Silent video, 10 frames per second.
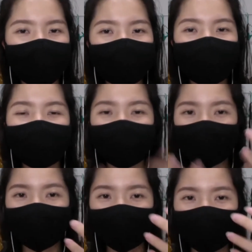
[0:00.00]
就开始
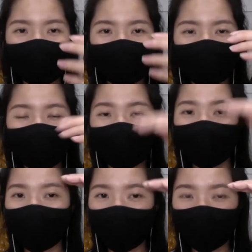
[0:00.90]
做人
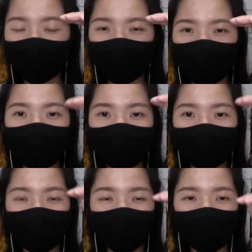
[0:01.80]
偶
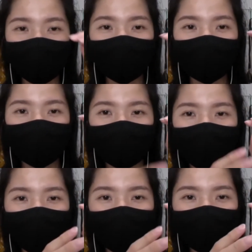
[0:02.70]

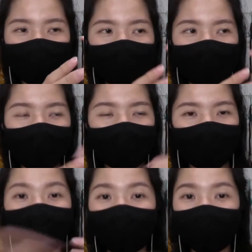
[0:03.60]
用顾
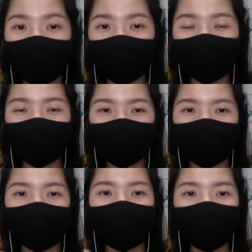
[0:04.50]
客想
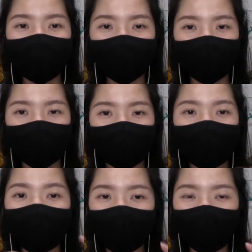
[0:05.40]
要做的照
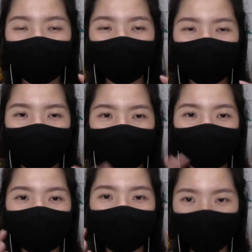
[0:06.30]
片的
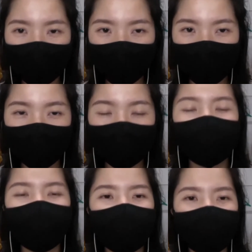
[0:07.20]
造型配
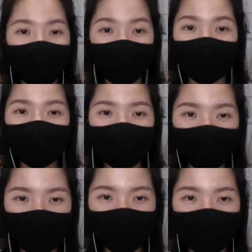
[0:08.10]
合我的设
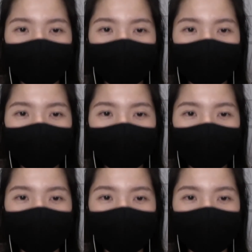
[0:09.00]
计